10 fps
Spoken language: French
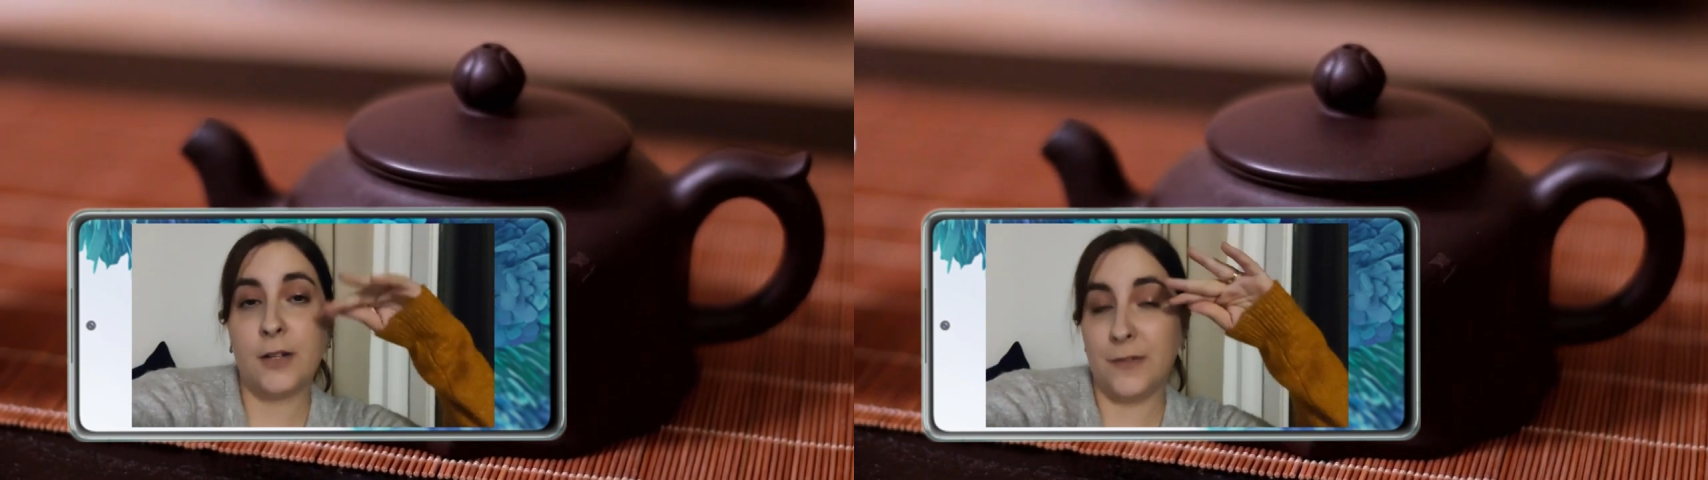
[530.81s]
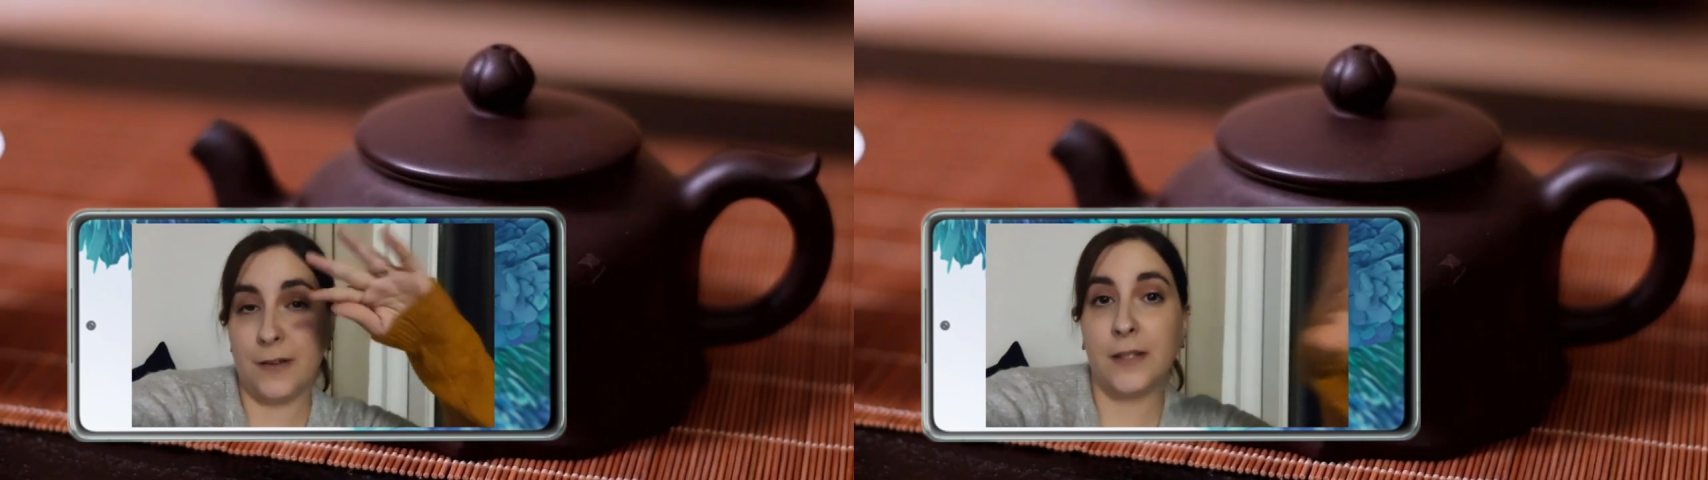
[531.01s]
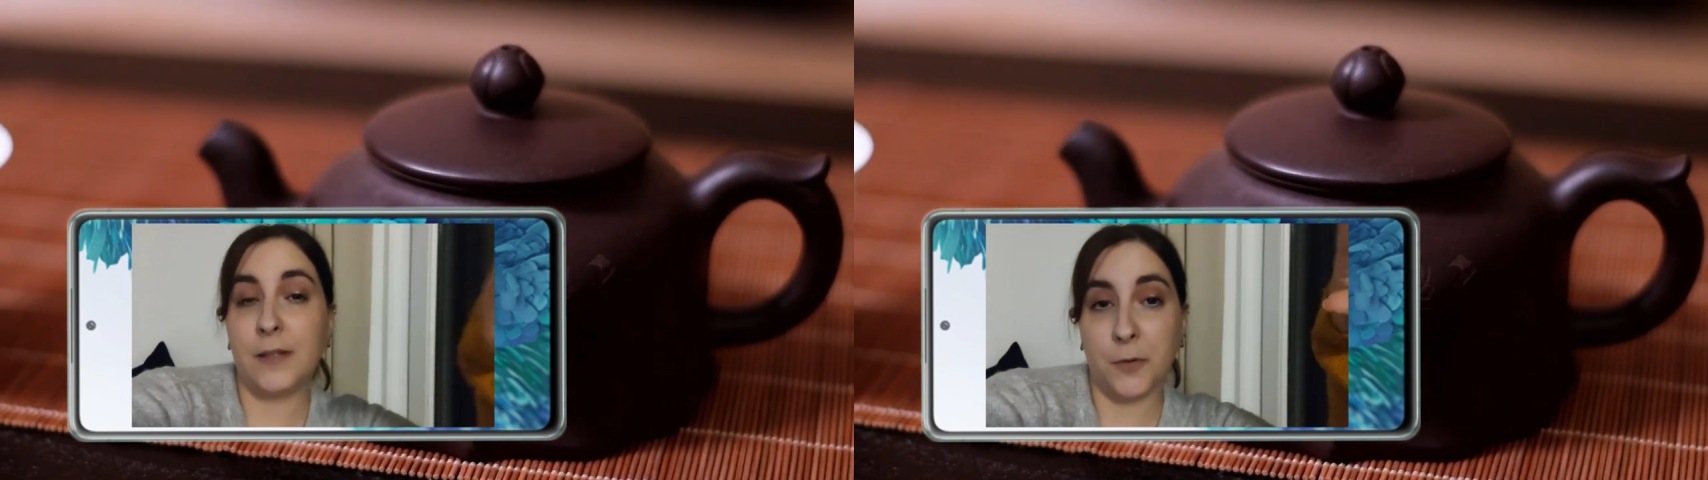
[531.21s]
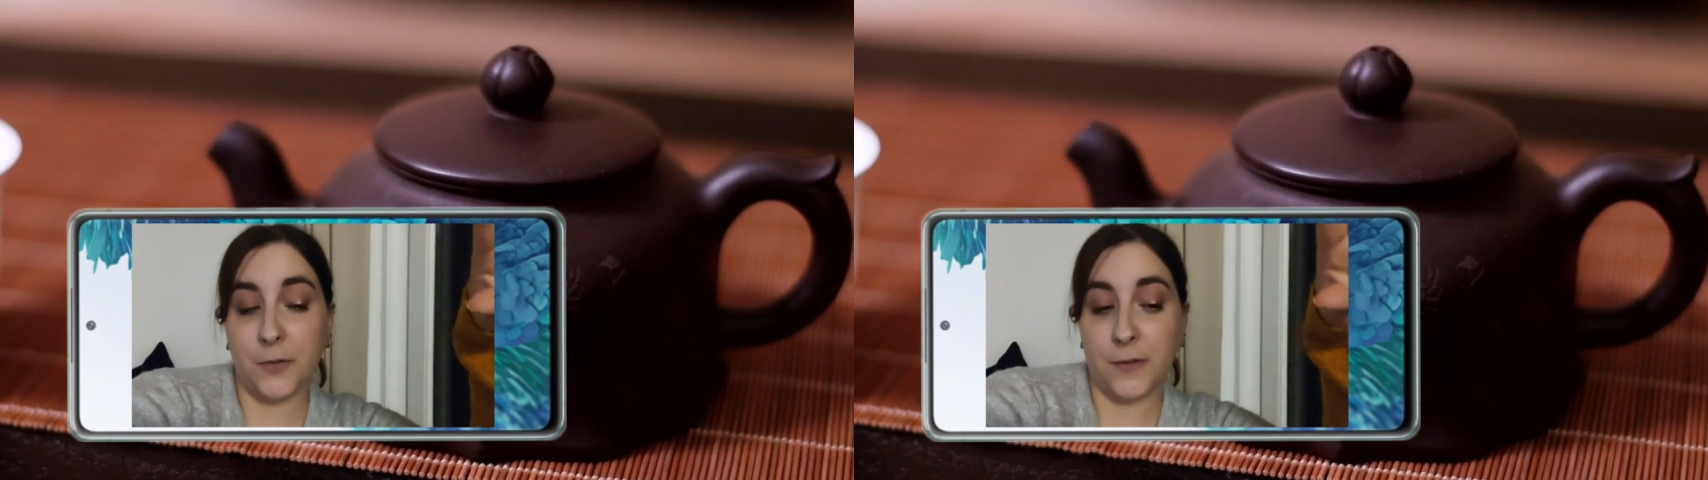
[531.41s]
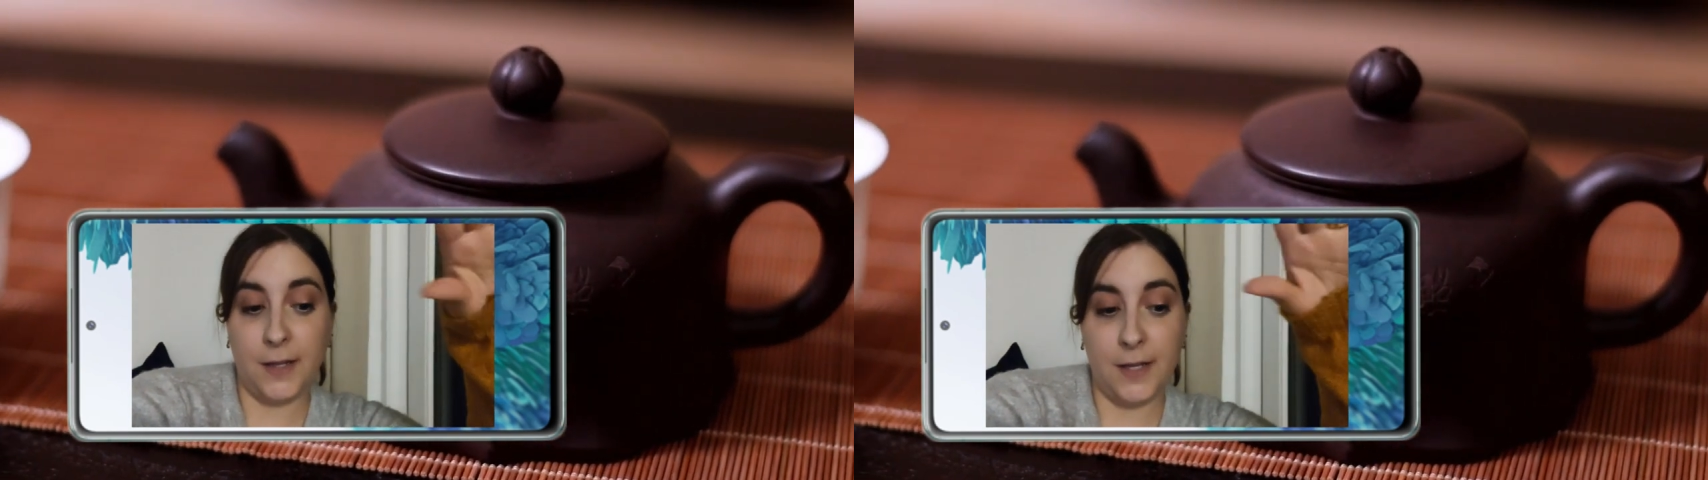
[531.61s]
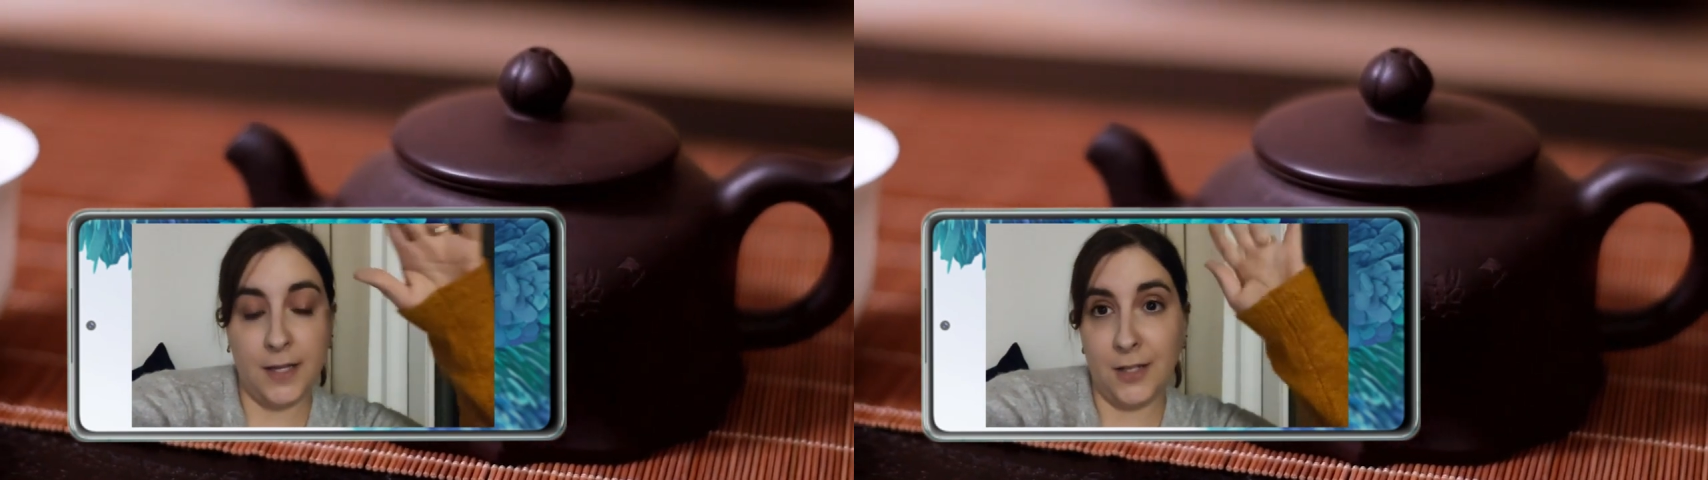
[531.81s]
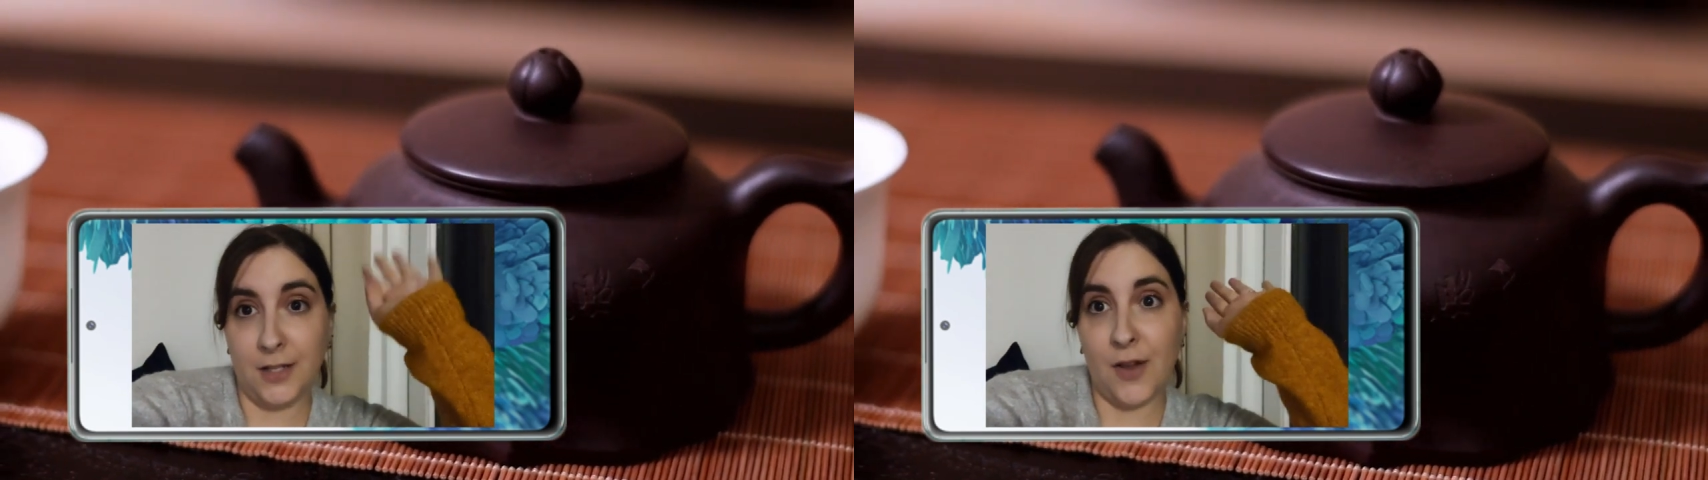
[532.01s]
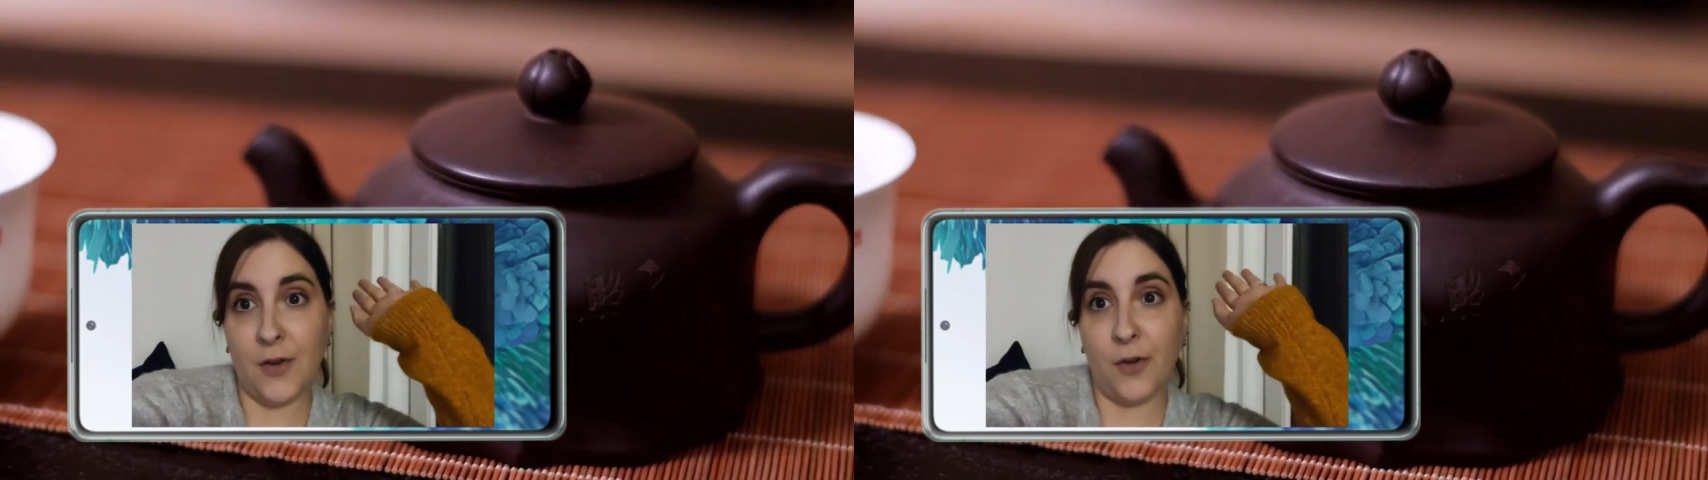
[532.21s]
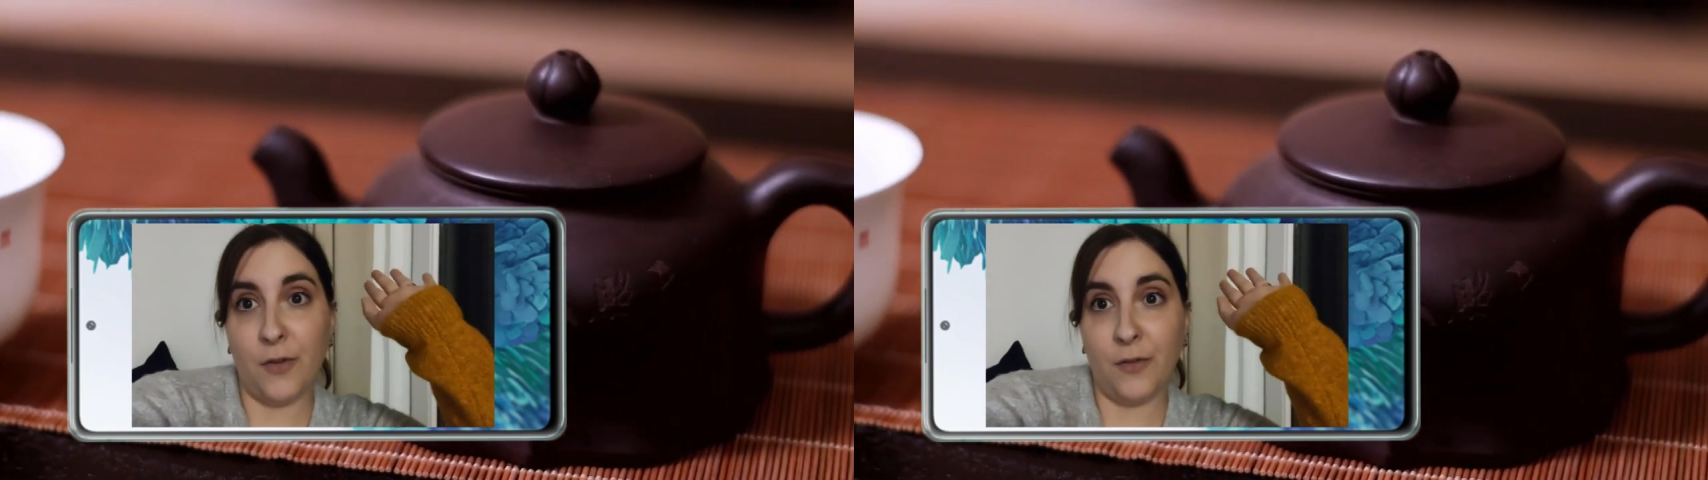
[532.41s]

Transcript: je viens d'y penser et euh,